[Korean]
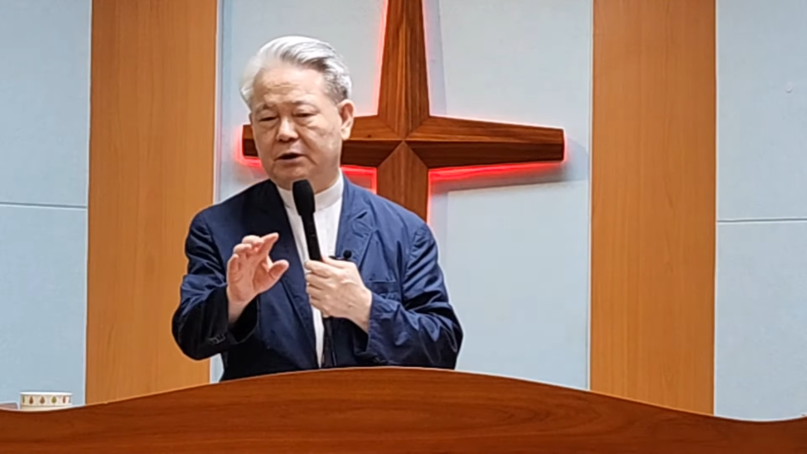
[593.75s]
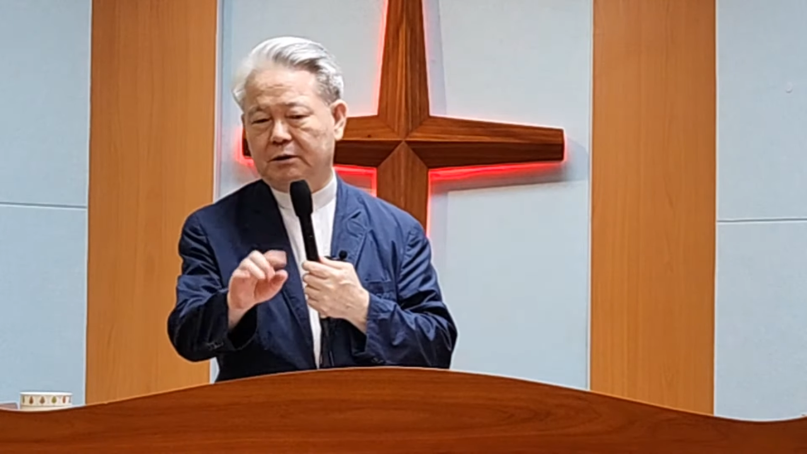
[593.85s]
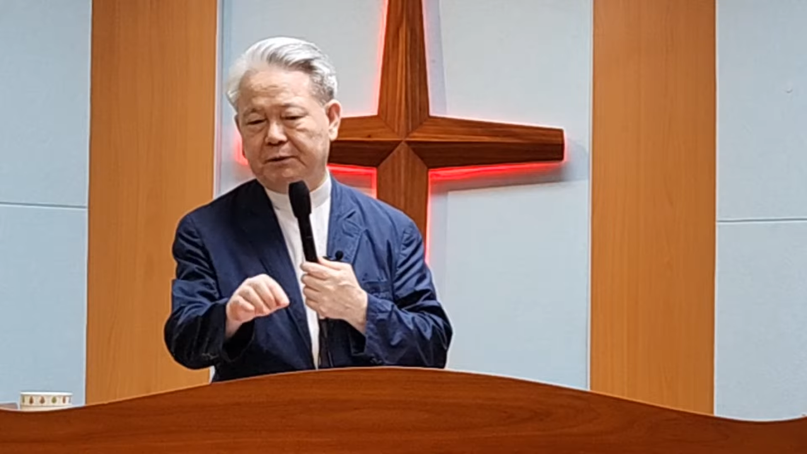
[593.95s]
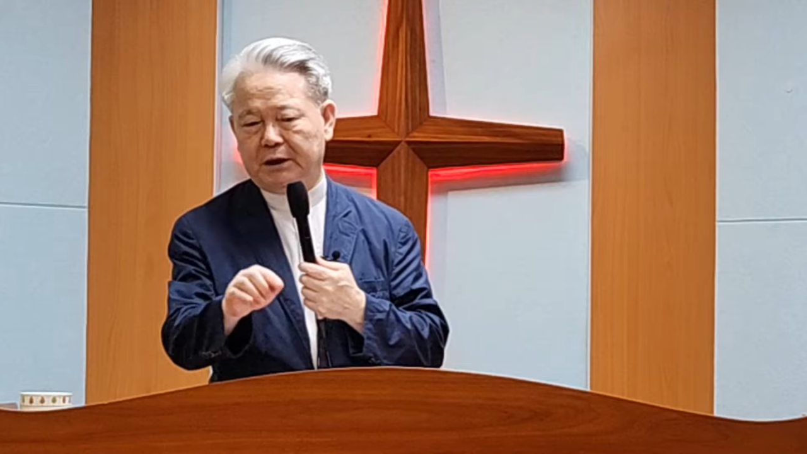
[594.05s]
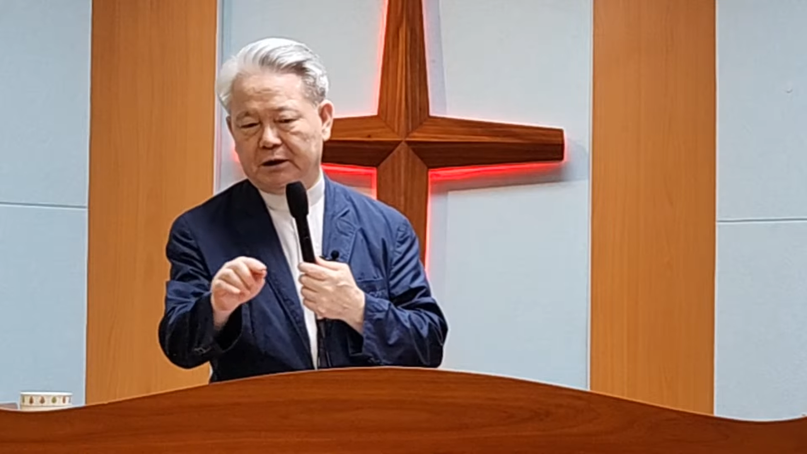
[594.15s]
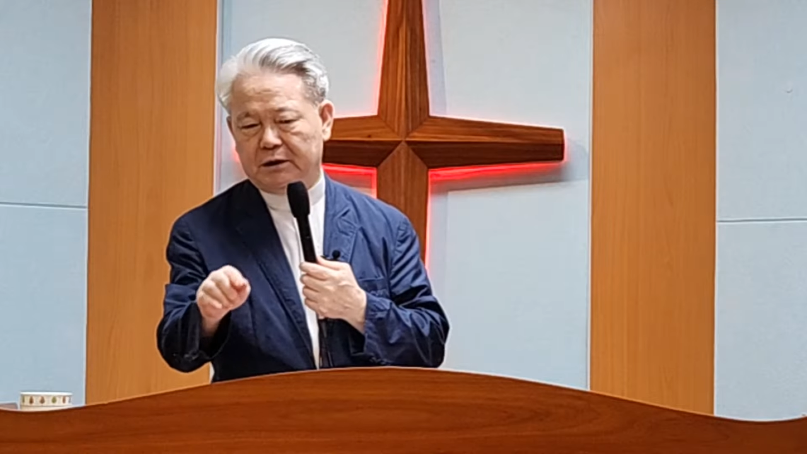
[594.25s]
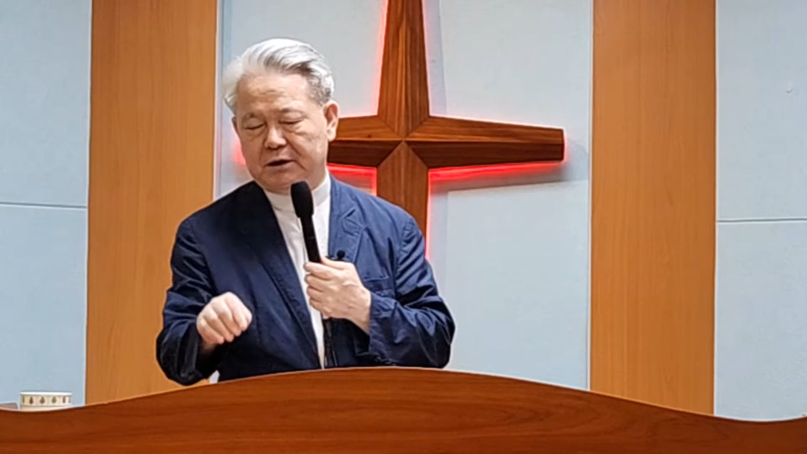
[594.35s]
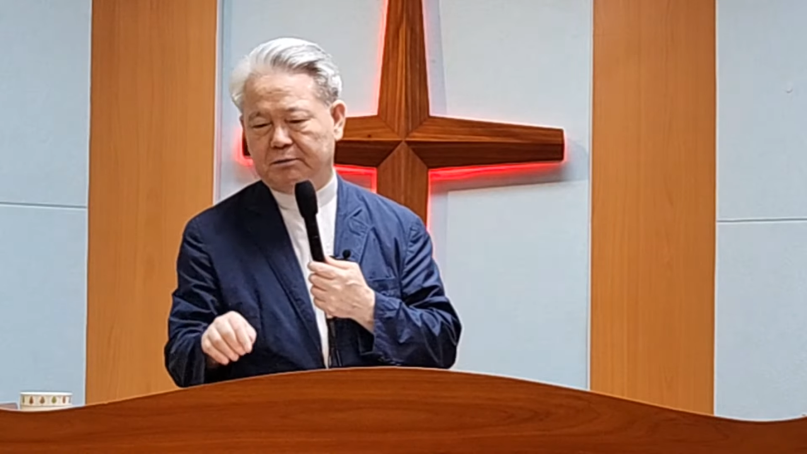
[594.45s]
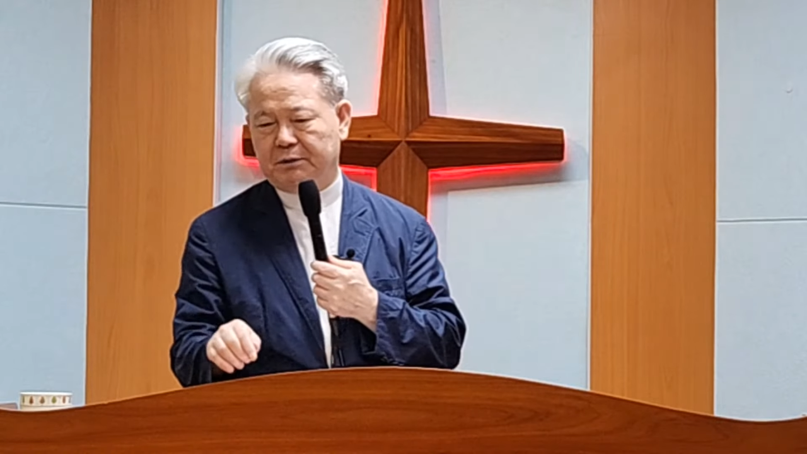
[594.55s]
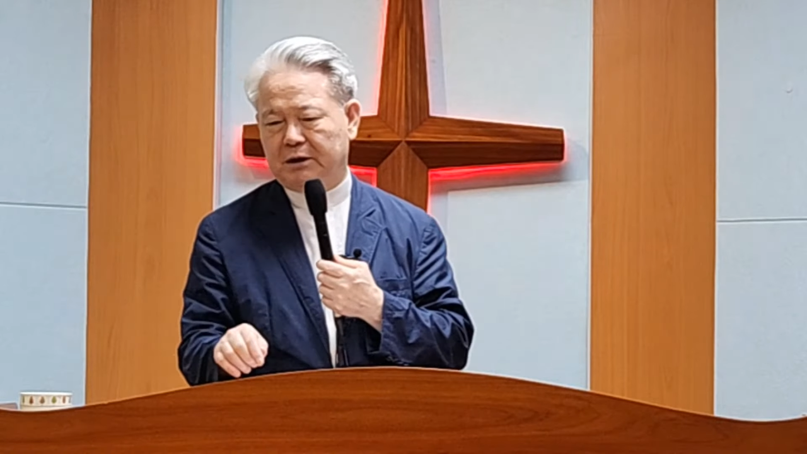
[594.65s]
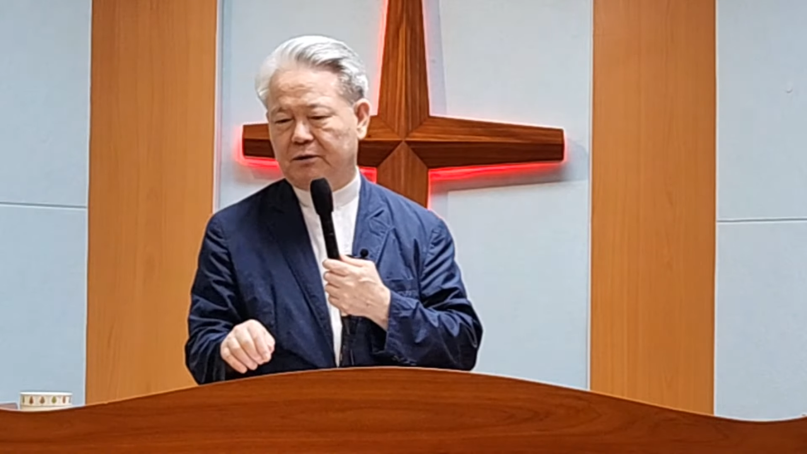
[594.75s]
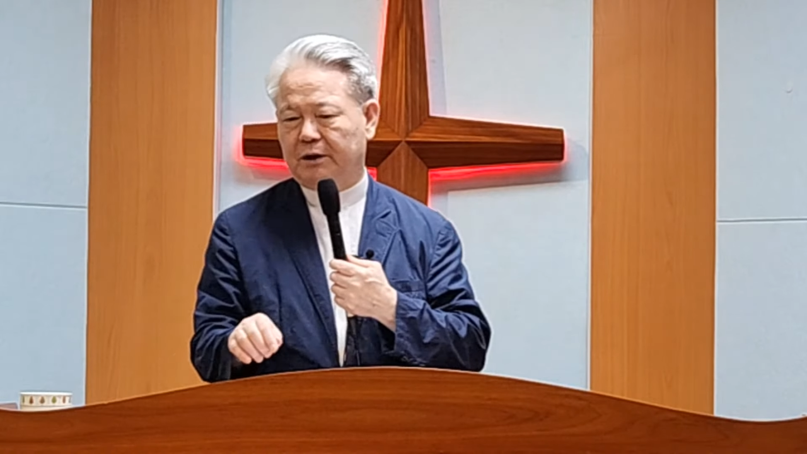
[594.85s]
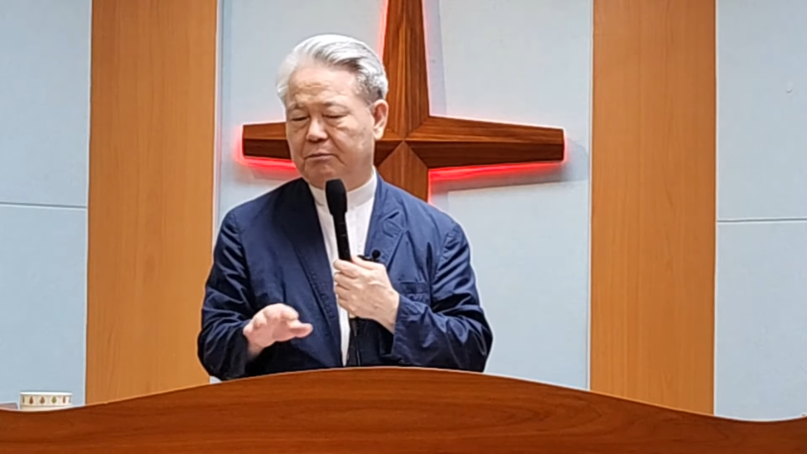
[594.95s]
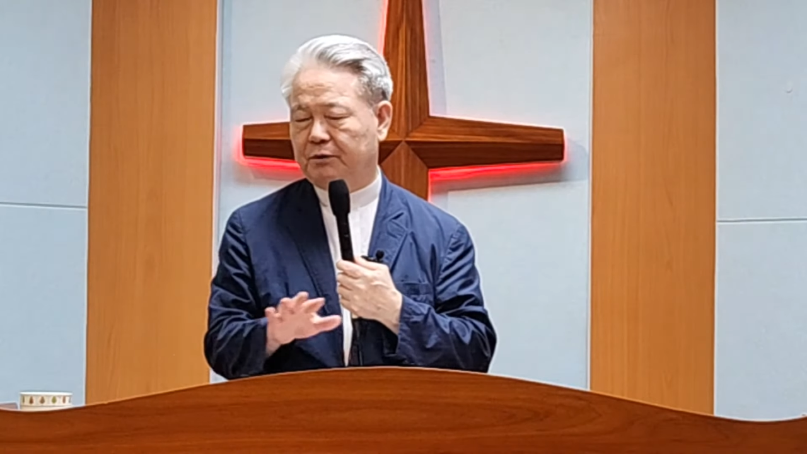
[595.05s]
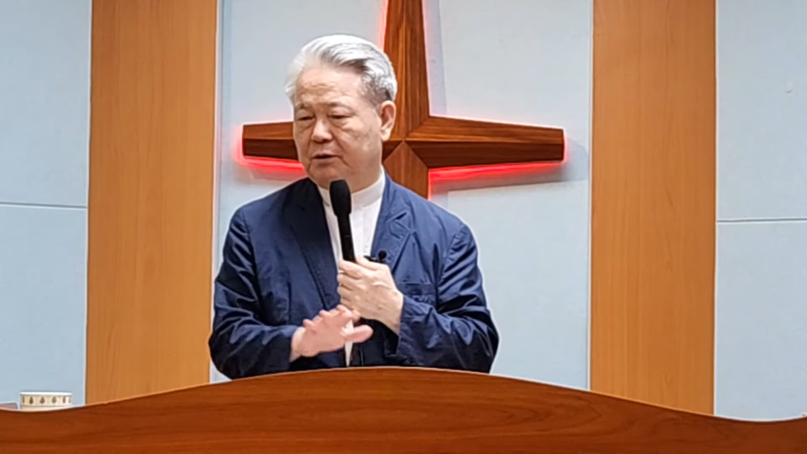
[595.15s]

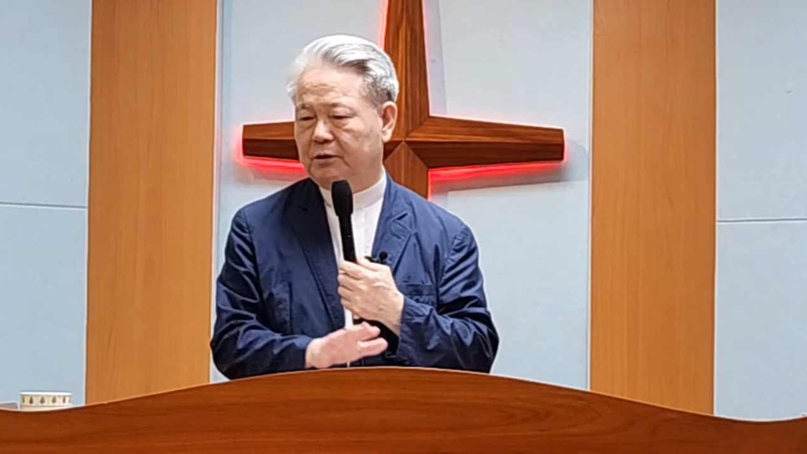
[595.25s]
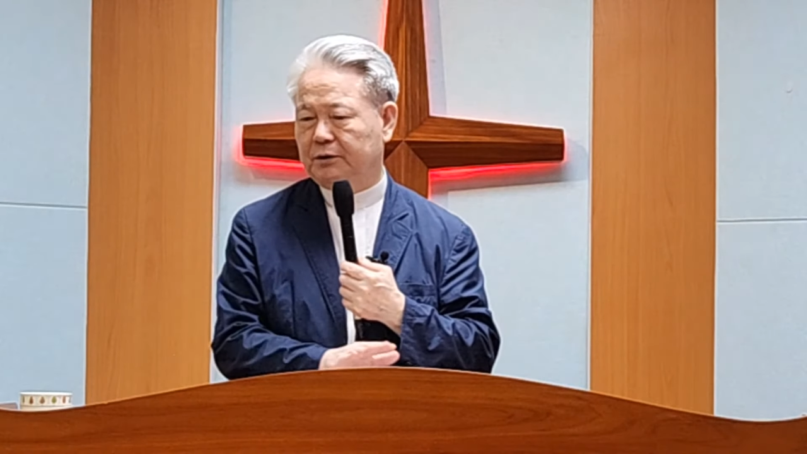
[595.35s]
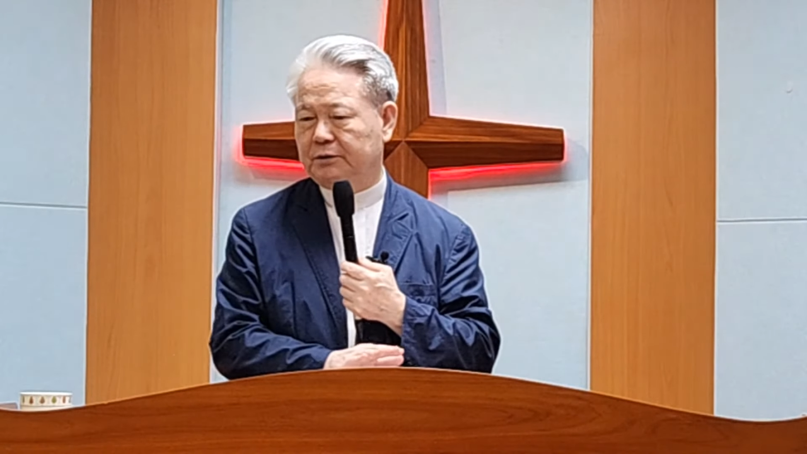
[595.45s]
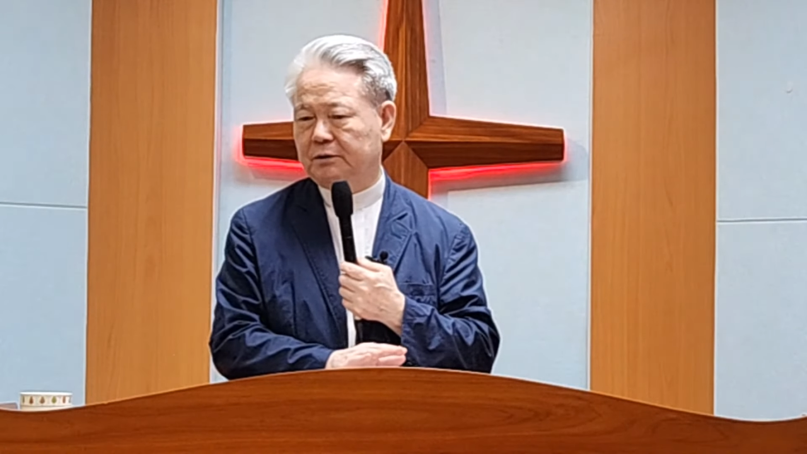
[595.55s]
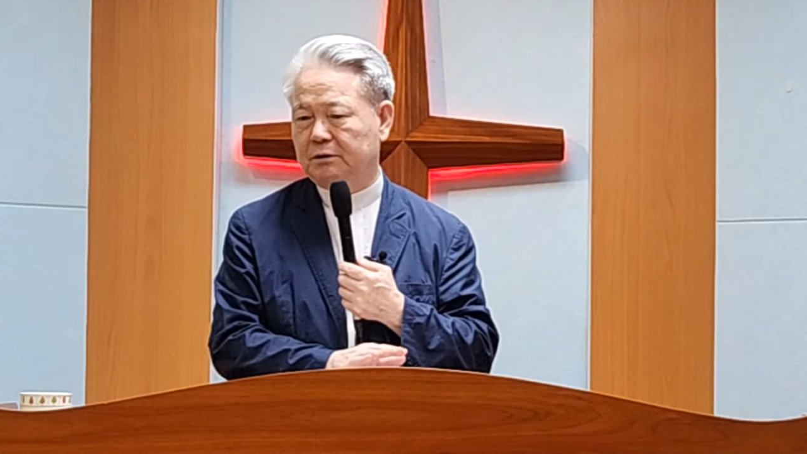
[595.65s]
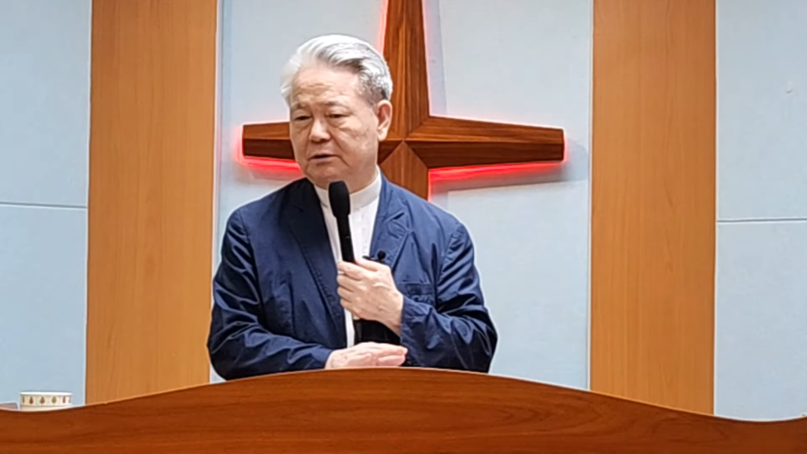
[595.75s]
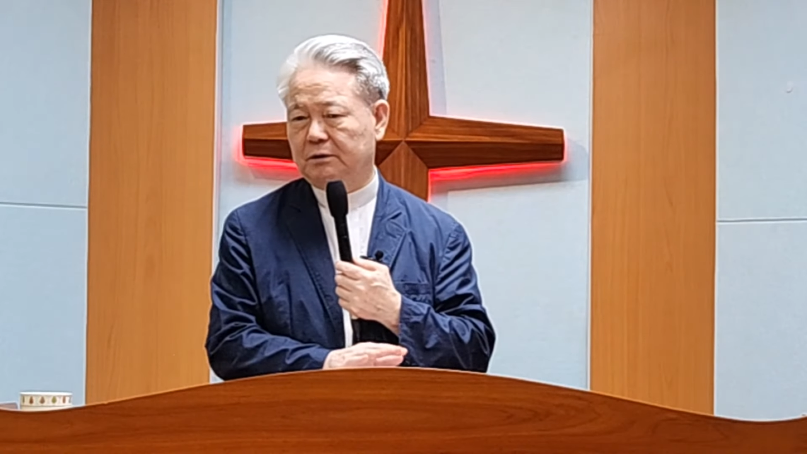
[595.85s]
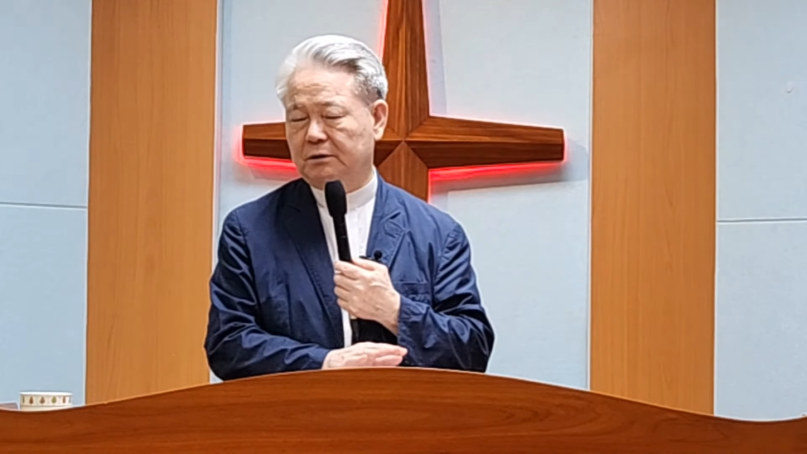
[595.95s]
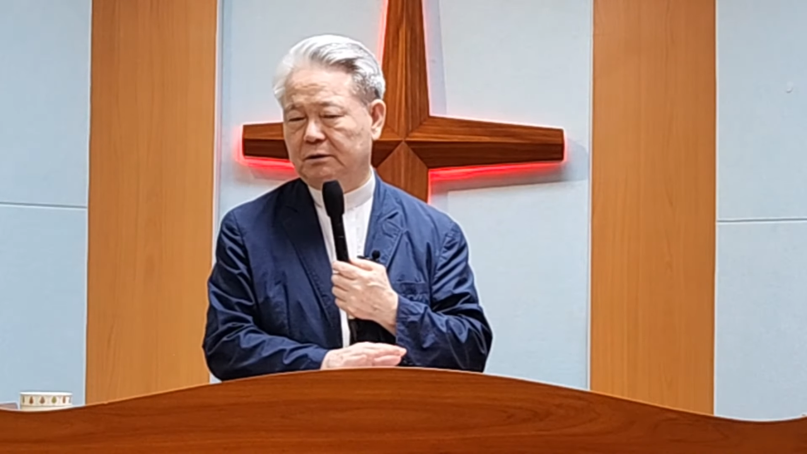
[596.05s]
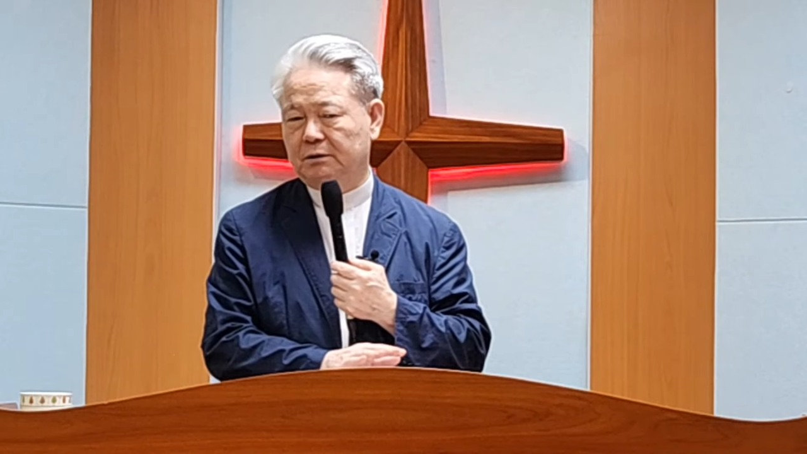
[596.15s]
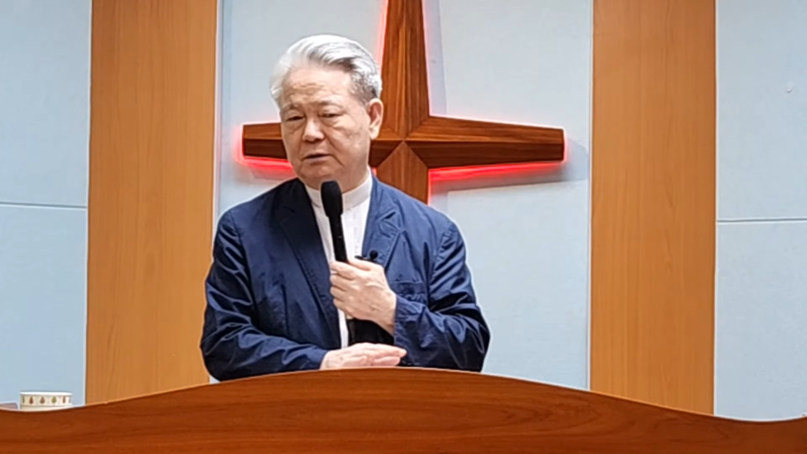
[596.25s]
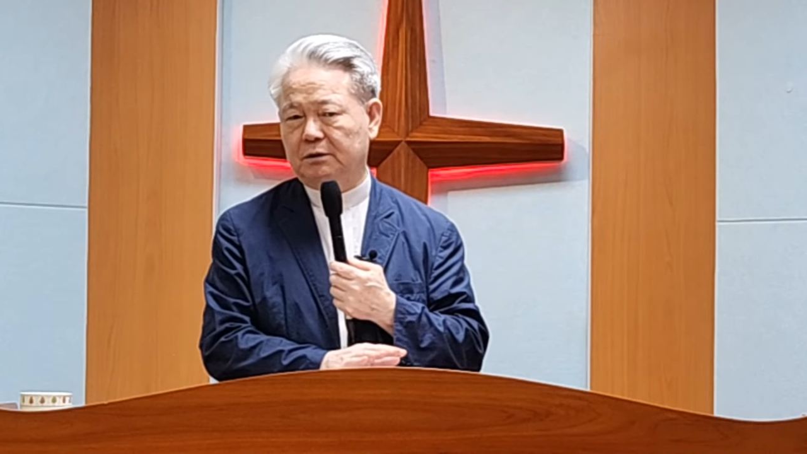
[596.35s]
722년에 물론 음,